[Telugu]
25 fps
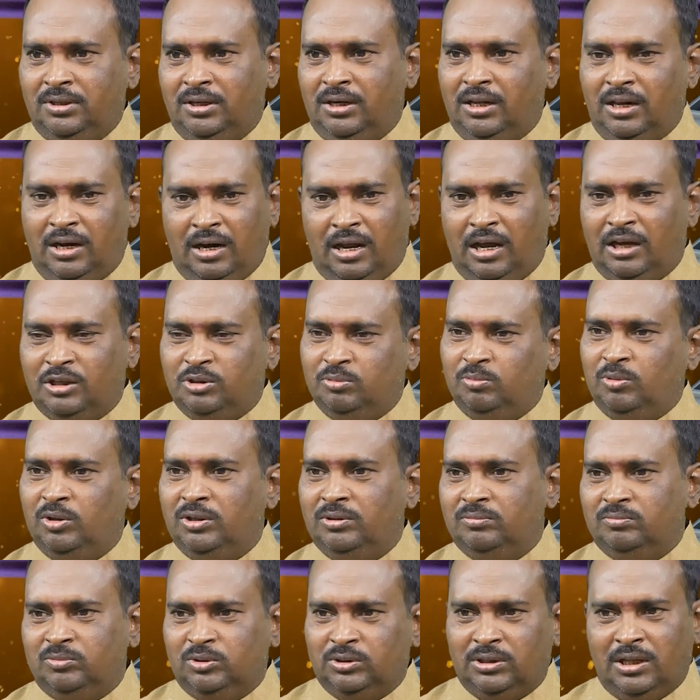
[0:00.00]
అంటే రాజు
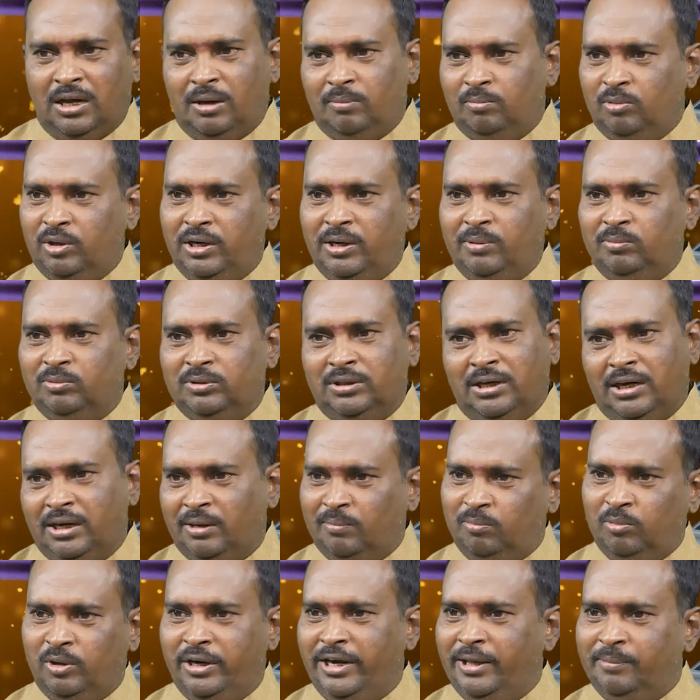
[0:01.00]
మొండి ముందా మొండి ముందా
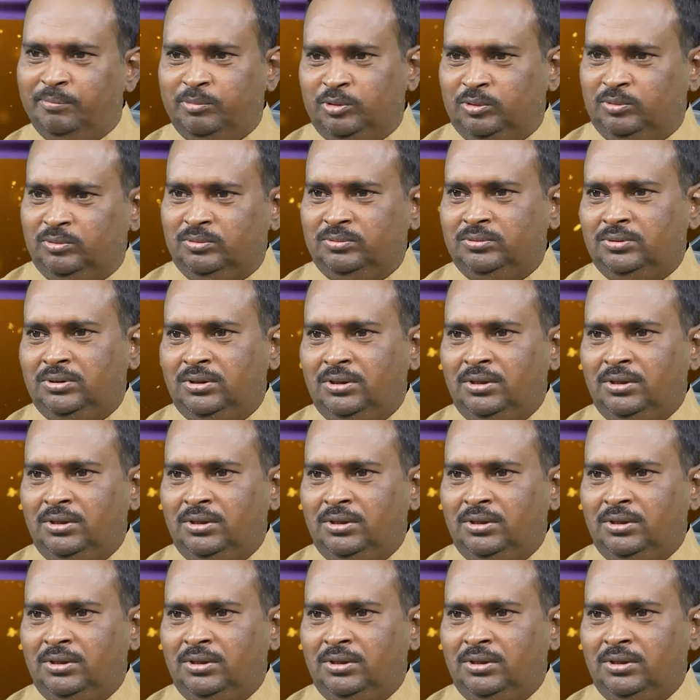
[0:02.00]
అంటే మొండే ముందు